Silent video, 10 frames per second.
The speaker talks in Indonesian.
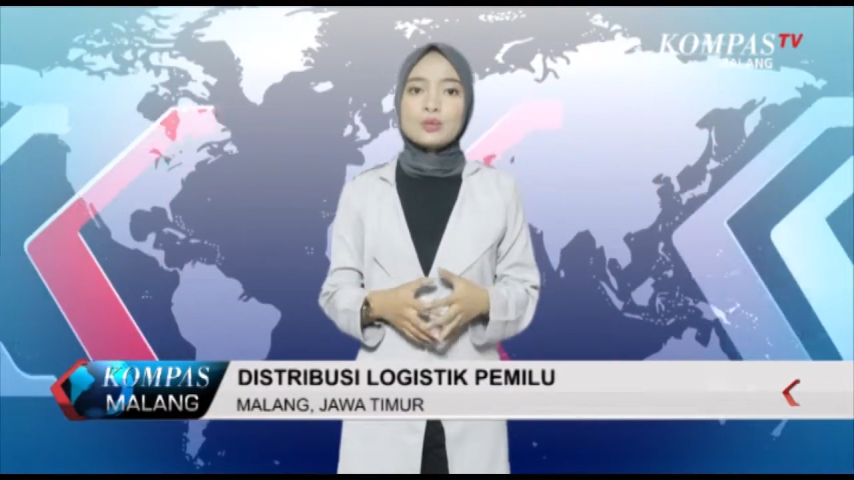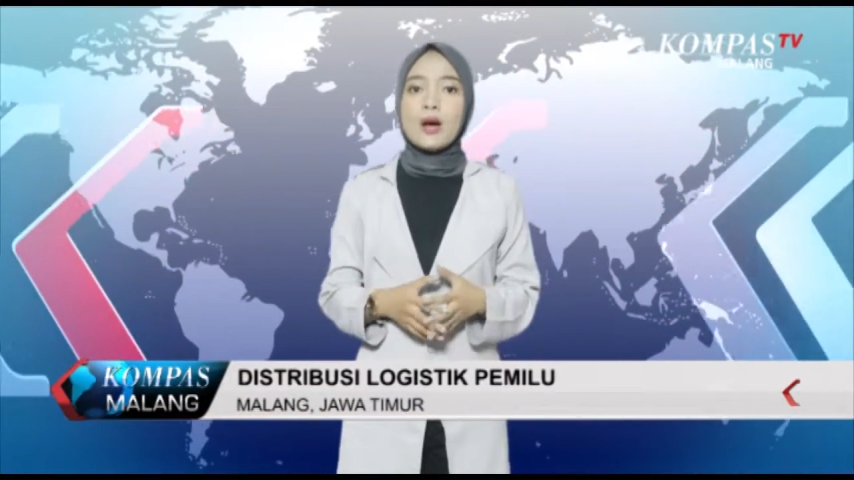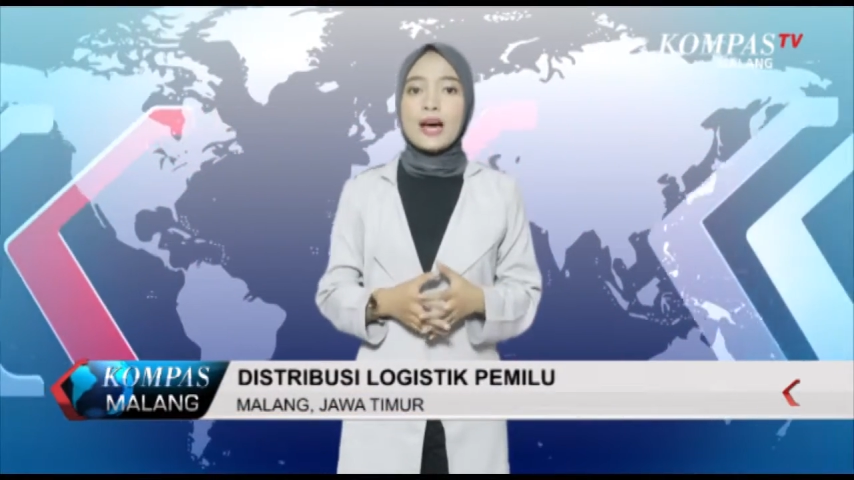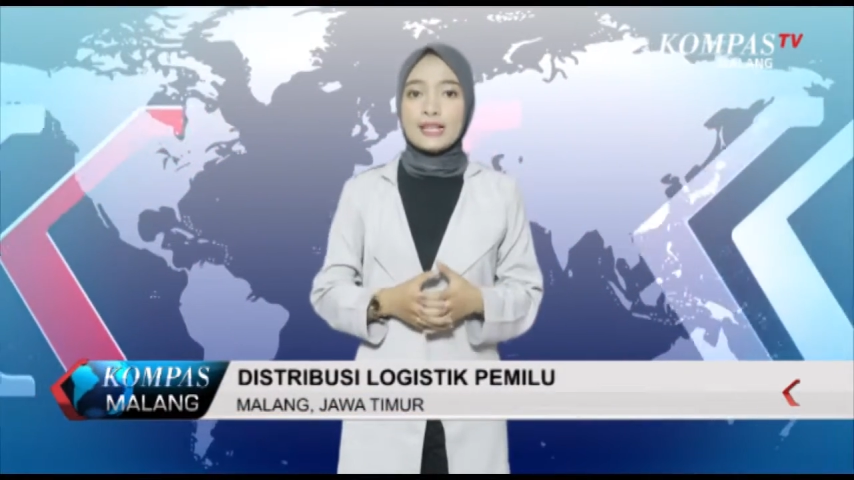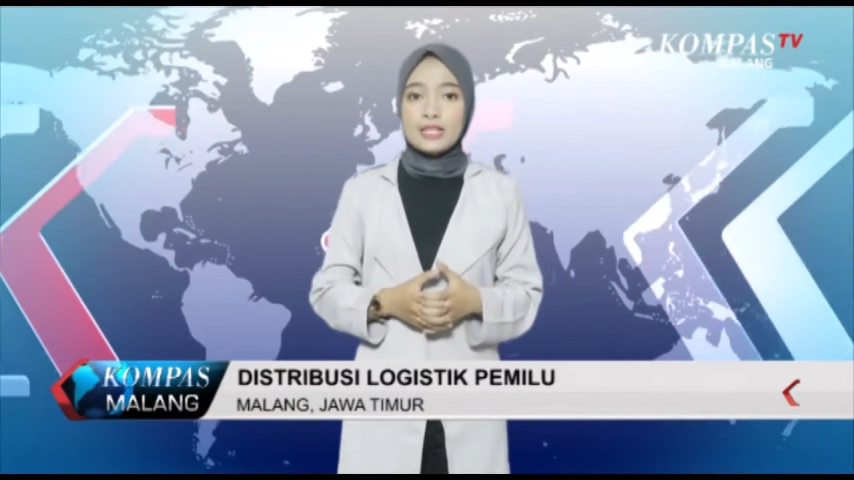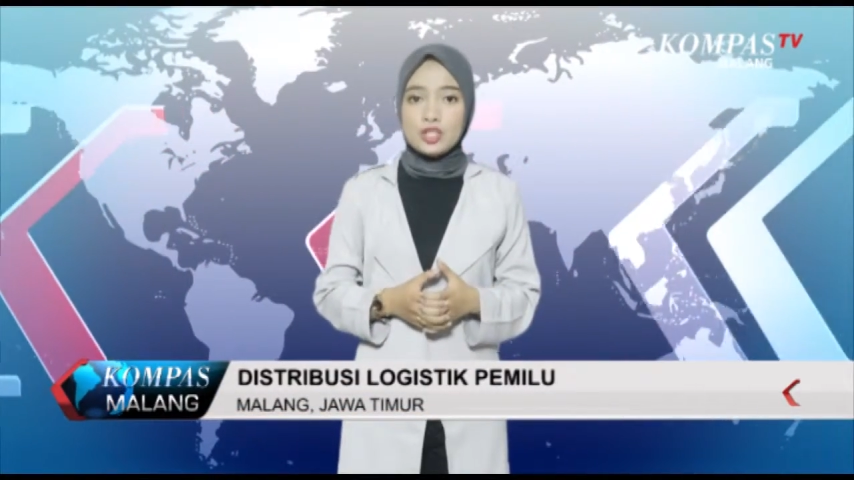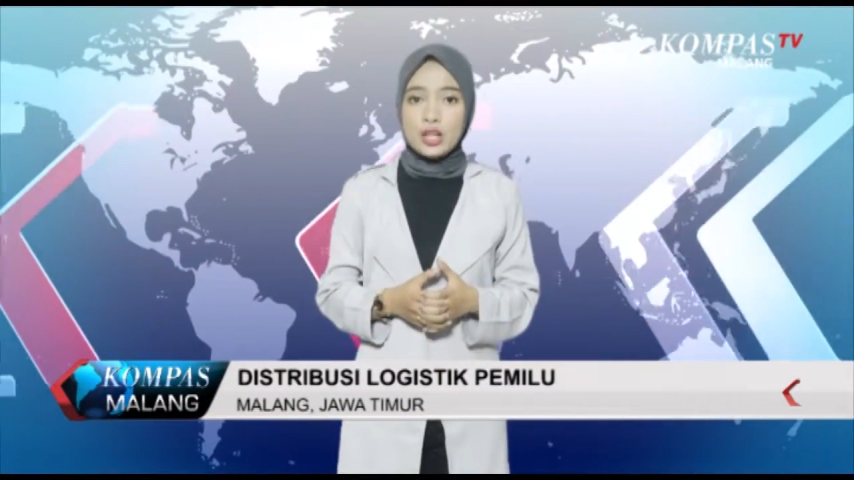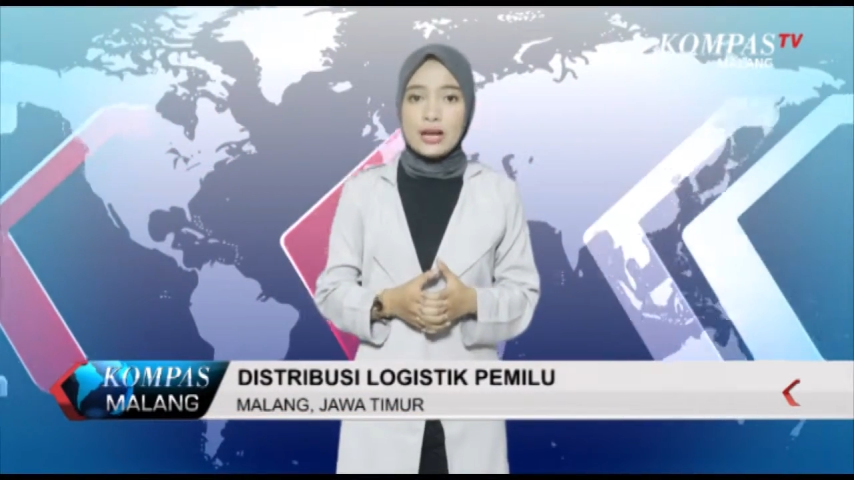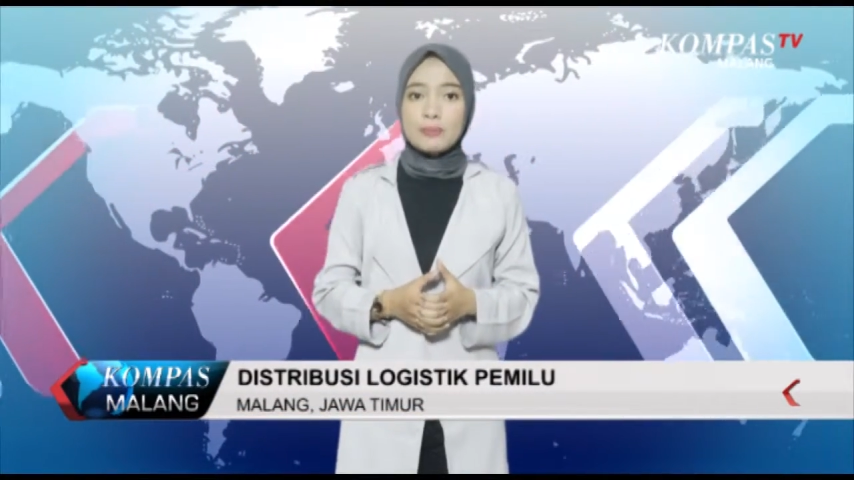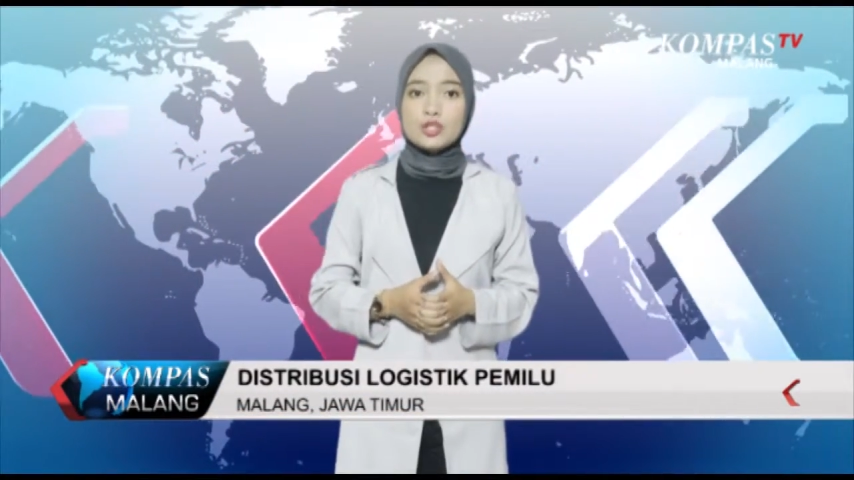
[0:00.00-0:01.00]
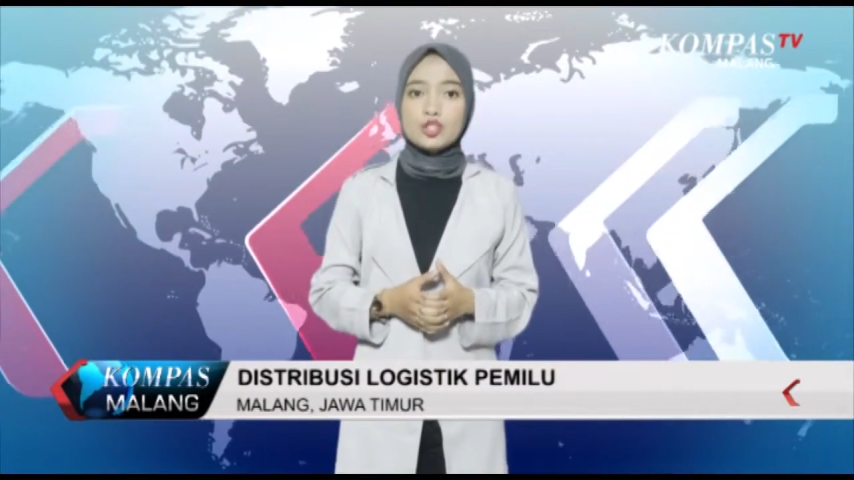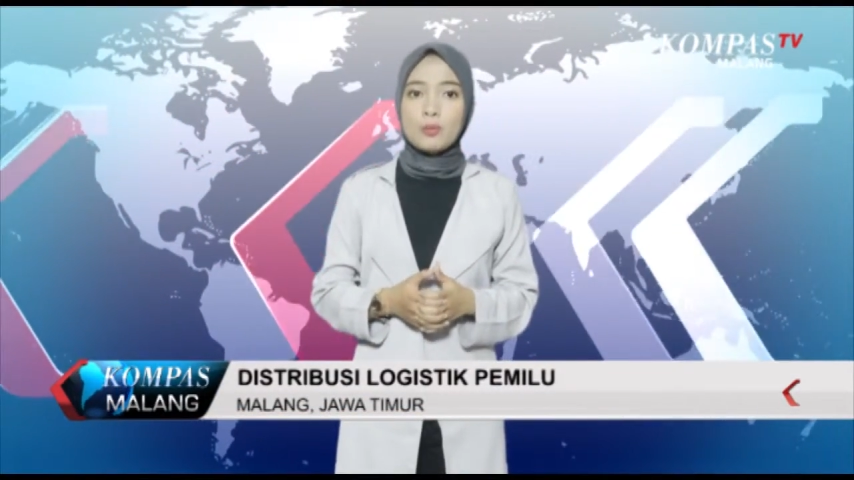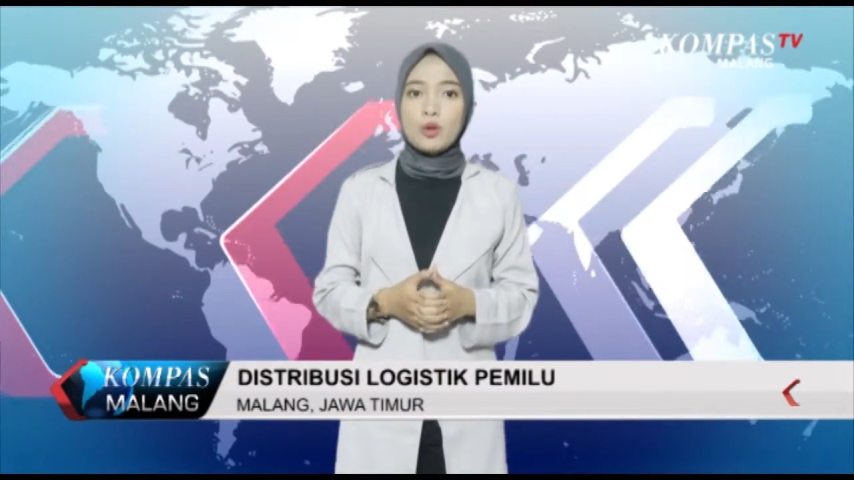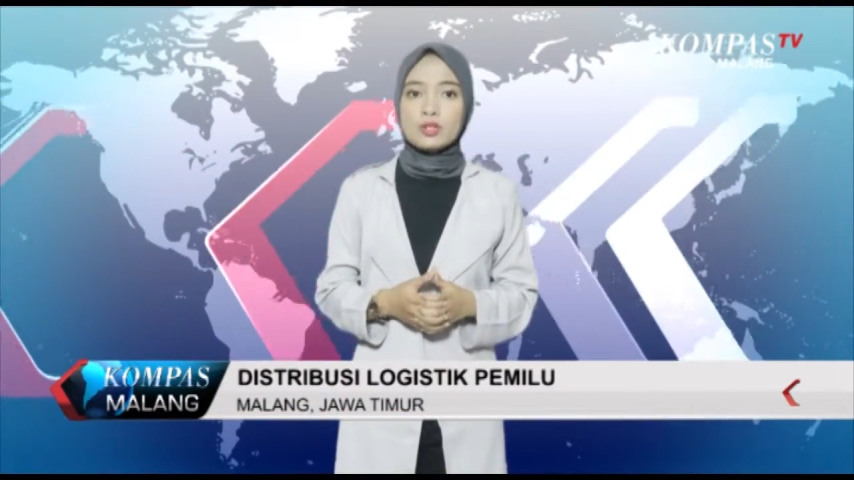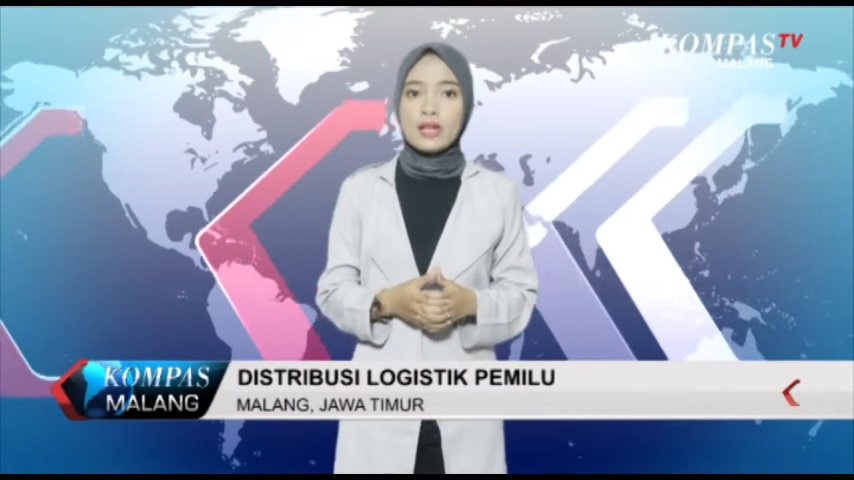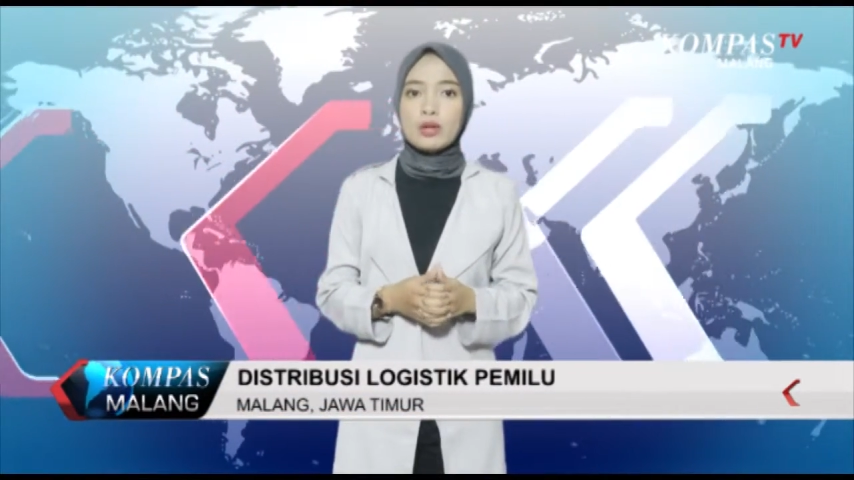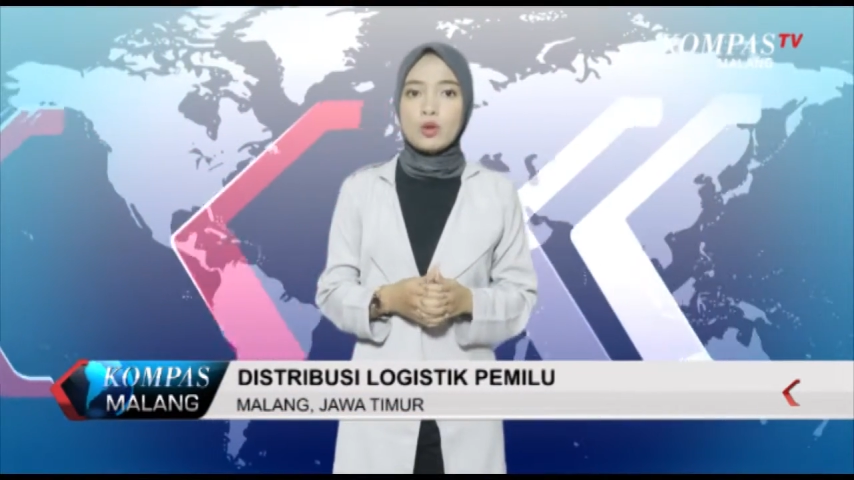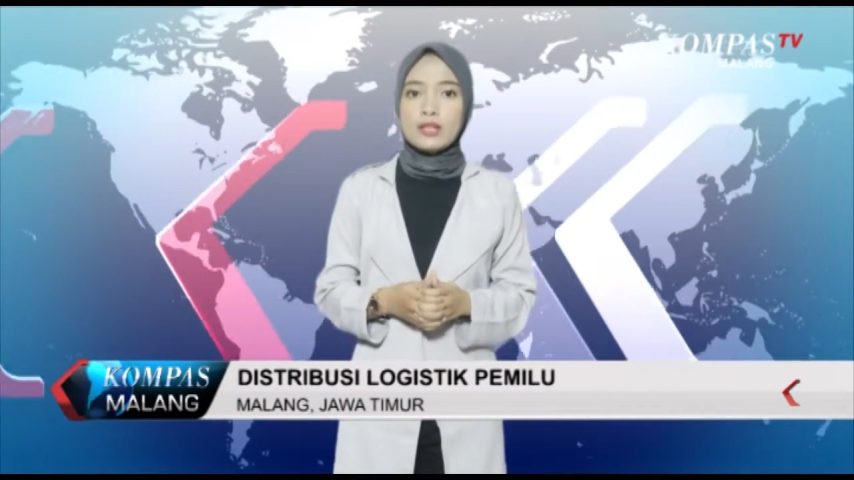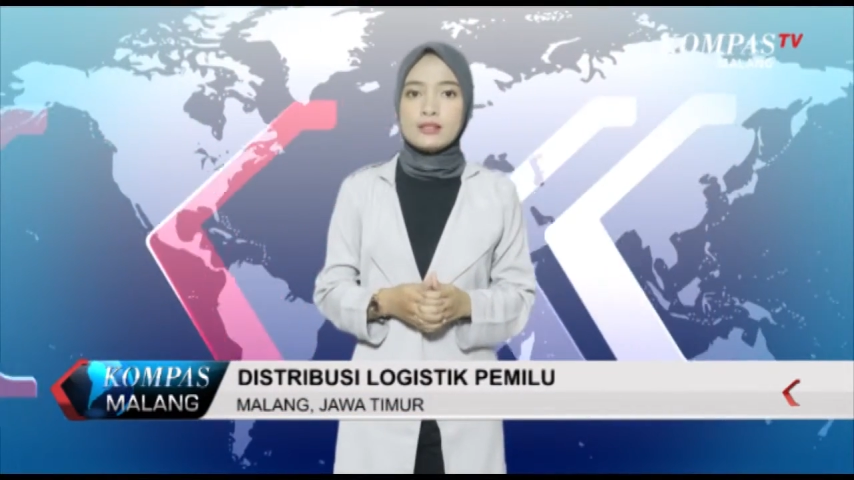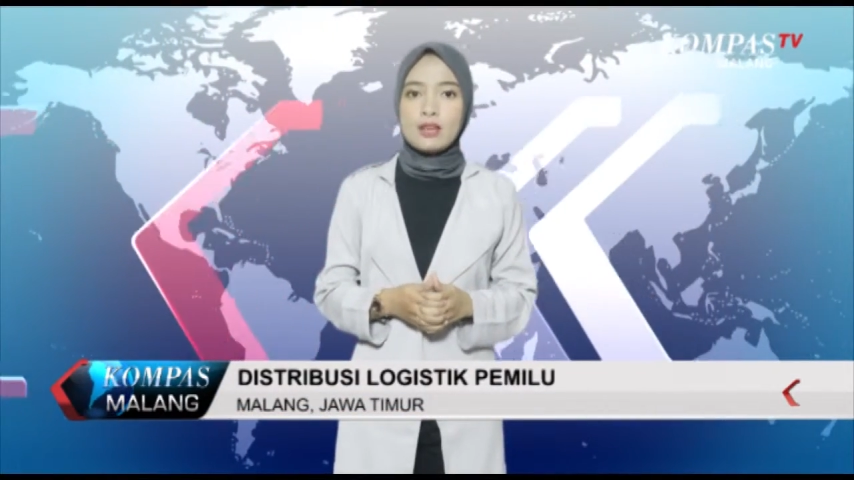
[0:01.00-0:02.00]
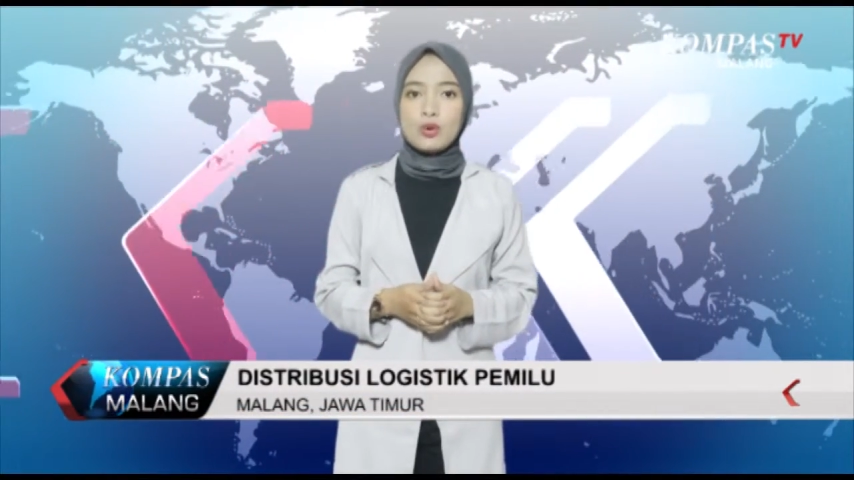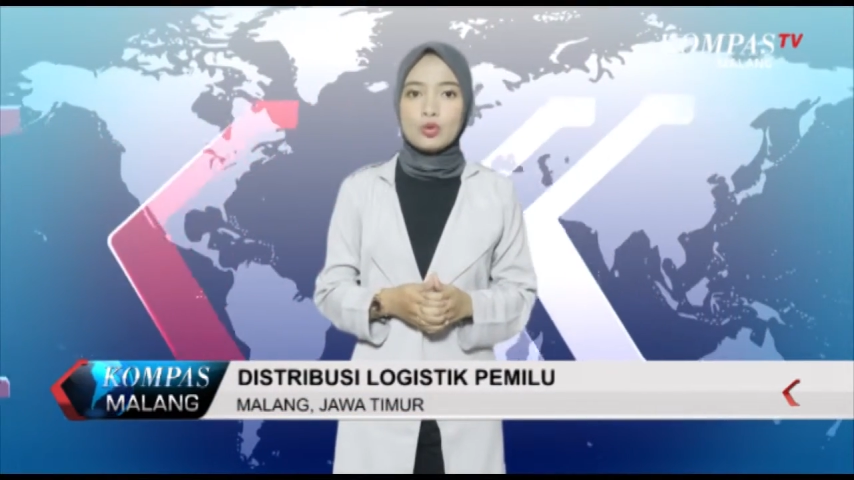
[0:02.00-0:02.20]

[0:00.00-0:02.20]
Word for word: dua hari jelang pencoblosan logistik